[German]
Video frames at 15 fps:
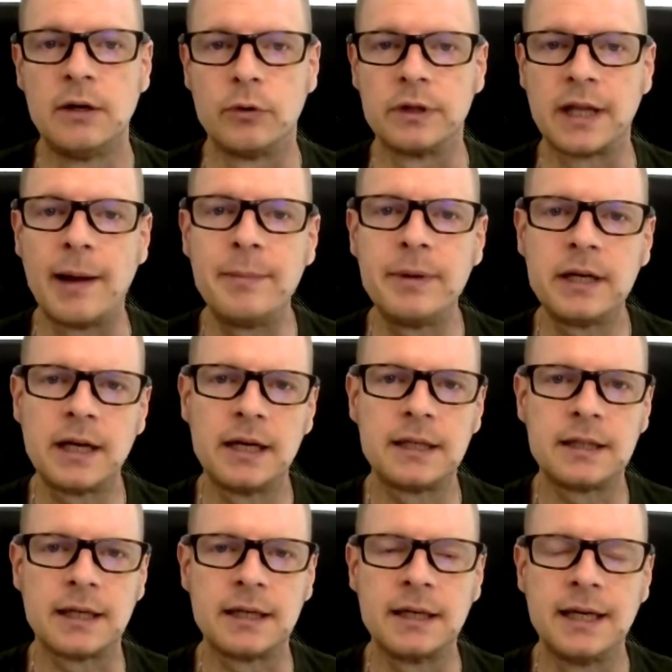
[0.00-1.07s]
und damit kann
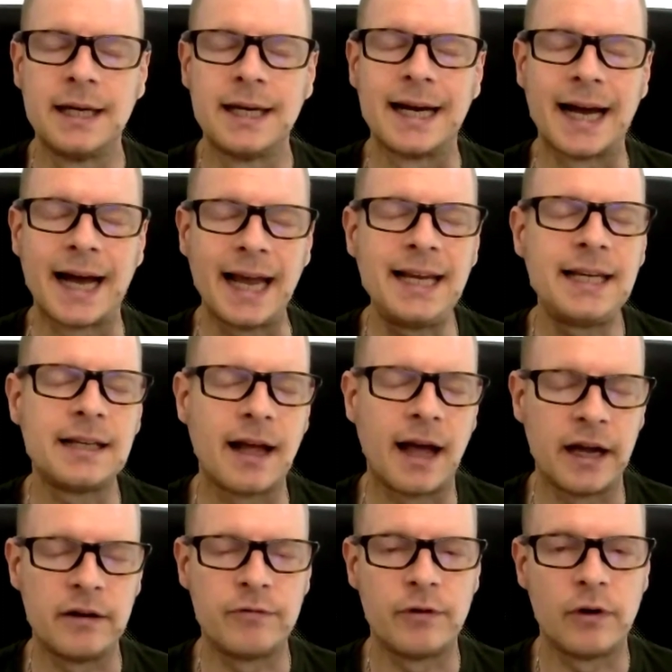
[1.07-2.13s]
ich dann recht
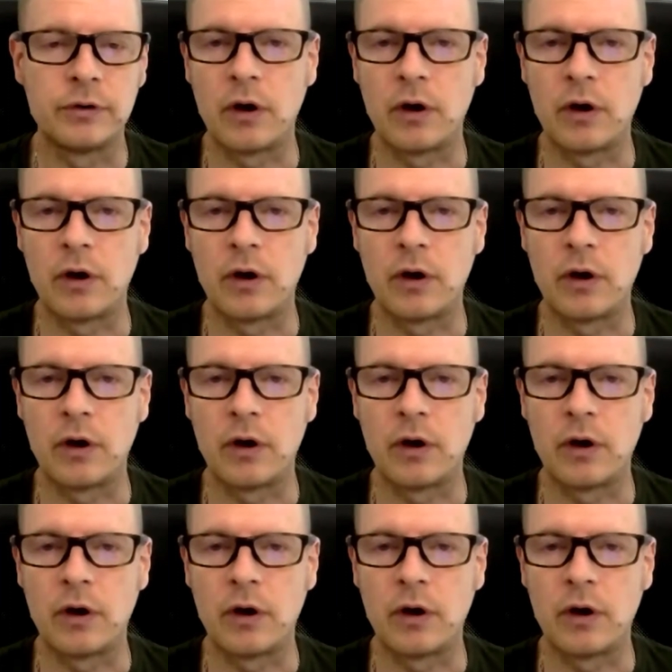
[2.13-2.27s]
einfach